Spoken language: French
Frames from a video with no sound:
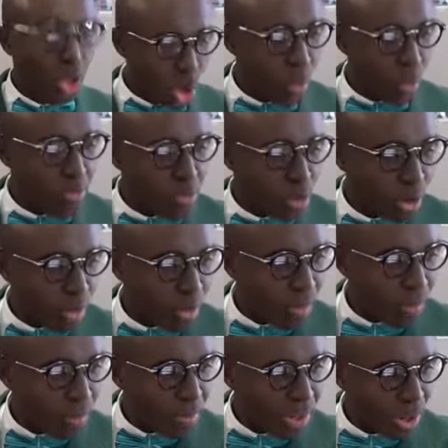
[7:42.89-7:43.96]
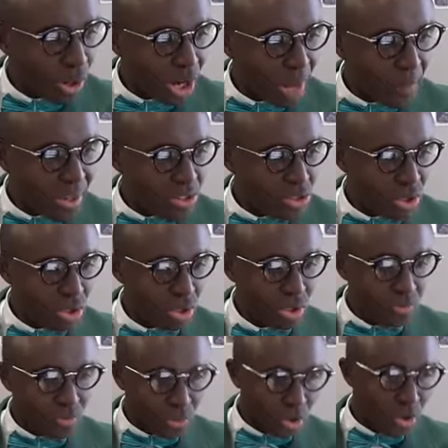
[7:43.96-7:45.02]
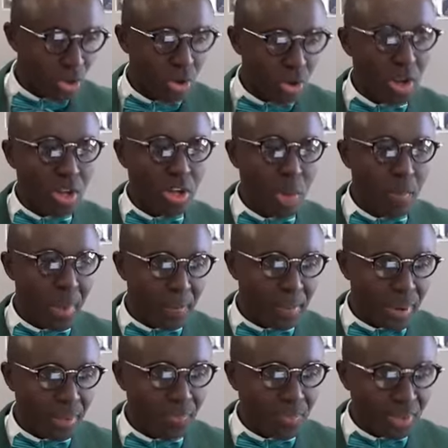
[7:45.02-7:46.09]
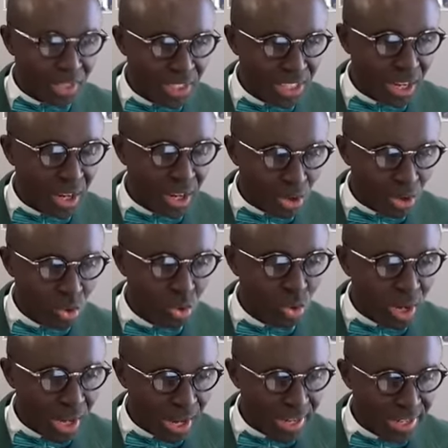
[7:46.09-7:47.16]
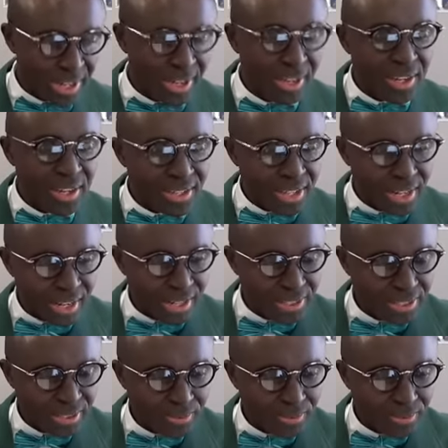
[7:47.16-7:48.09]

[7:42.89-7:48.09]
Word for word: conforme en la personne donc du papa Dialungana Kiangani.